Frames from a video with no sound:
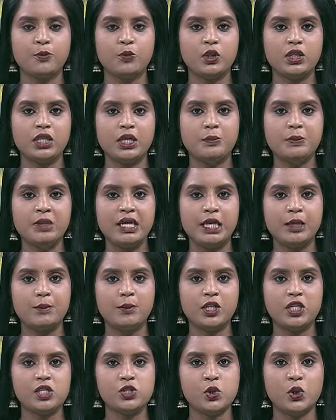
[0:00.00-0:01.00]
மொத்தம்
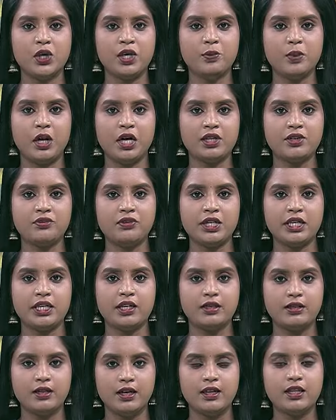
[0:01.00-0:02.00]
இருபது ஜோடி மாட்டு
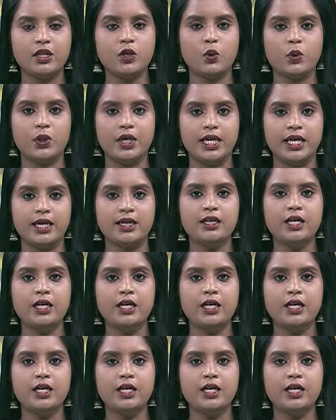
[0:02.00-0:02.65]
வண்டிகள் கலந்து கொண்டன